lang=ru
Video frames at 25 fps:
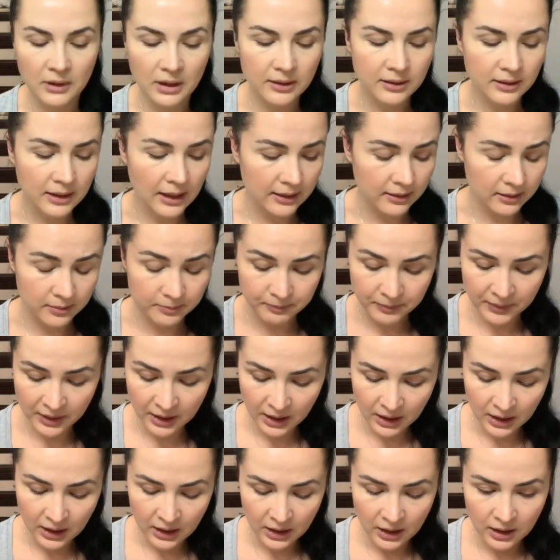Так,
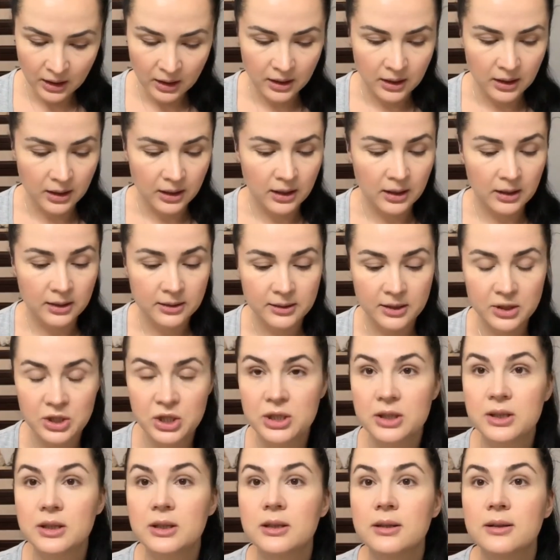а,
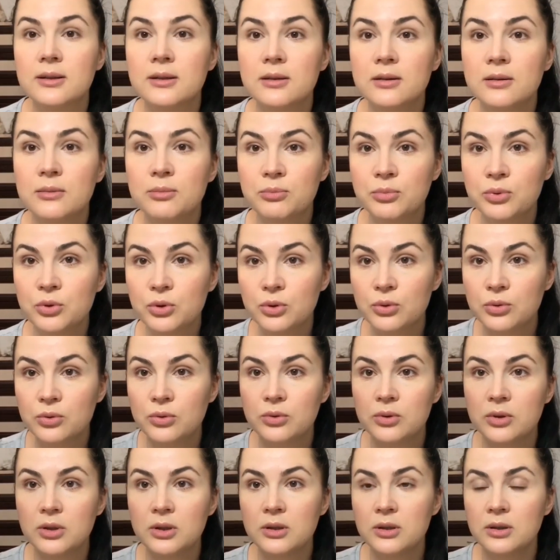значит, э,
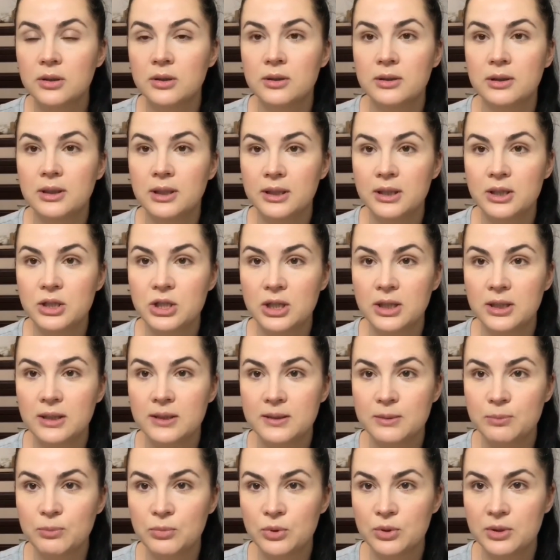буду для начала
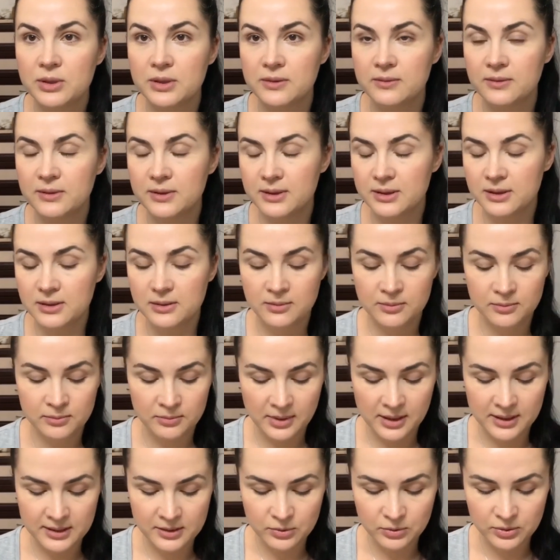использовать
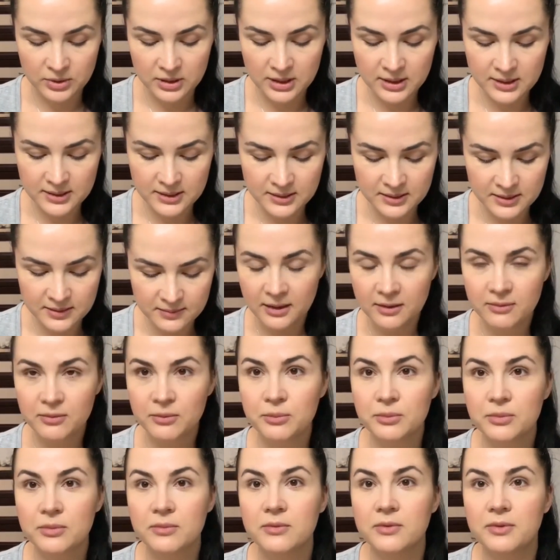базу от Да,
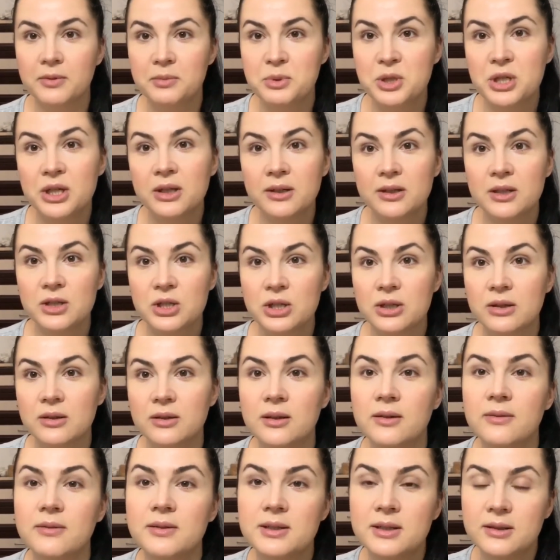вообще, конечно,
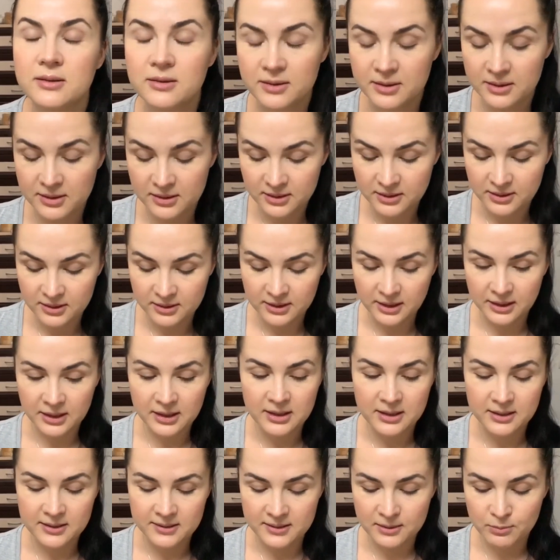когда вы делаете
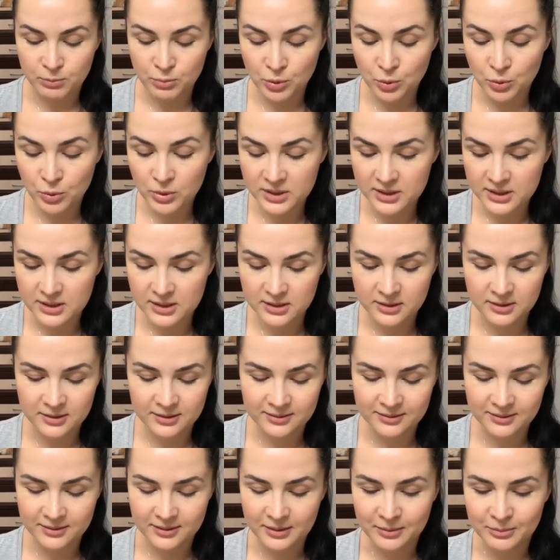такие
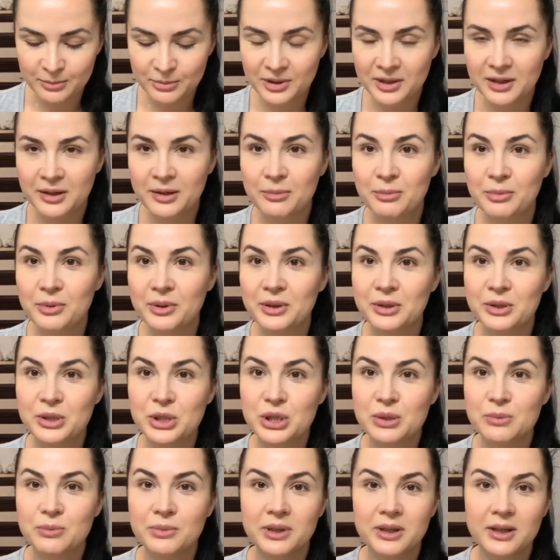запросы, там, на
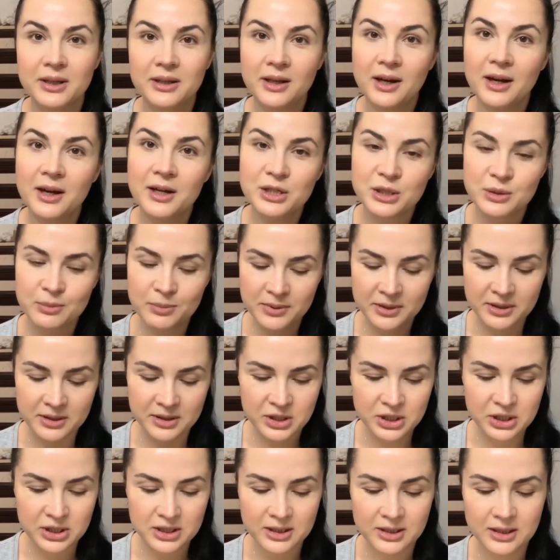покажи макияж,
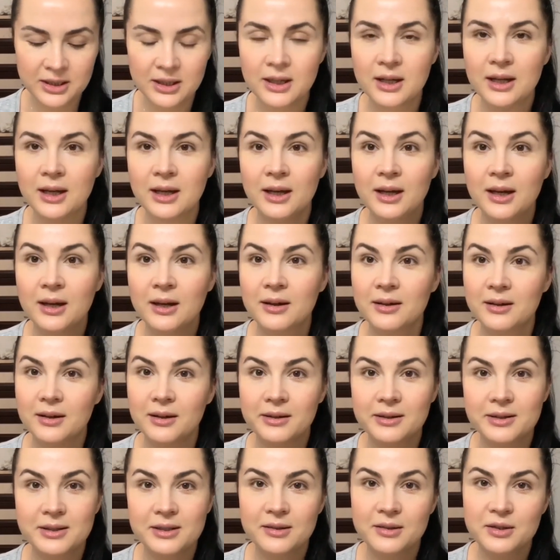покажи,
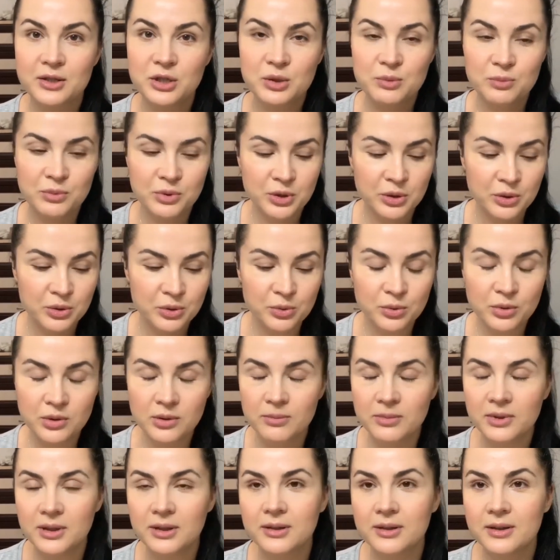как делаешь маникюры,
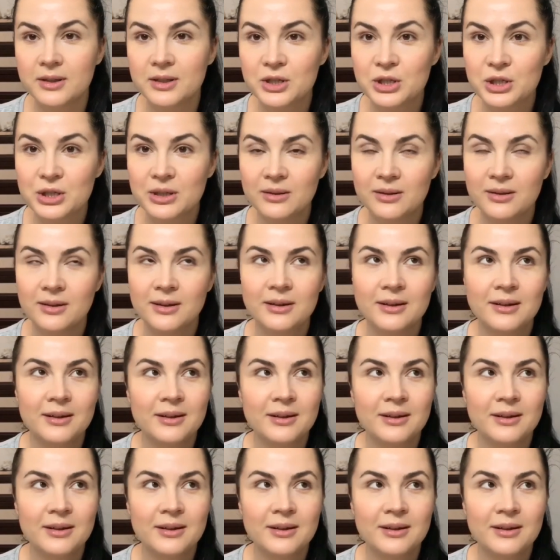мне, конечно,